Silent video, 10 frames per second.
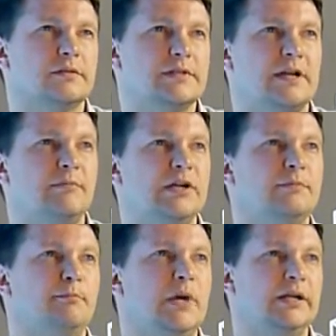самый
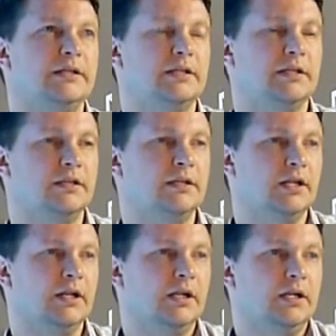маленький
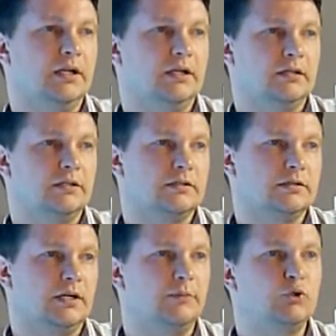
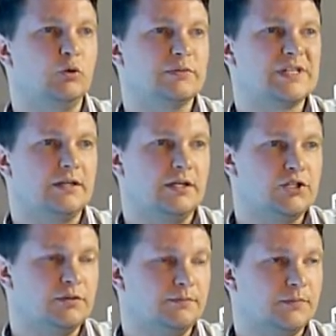объем
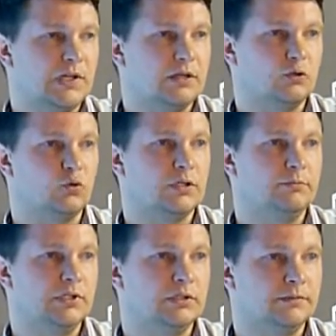задач, который
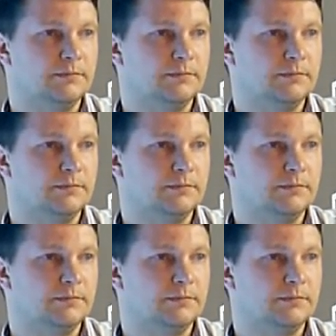был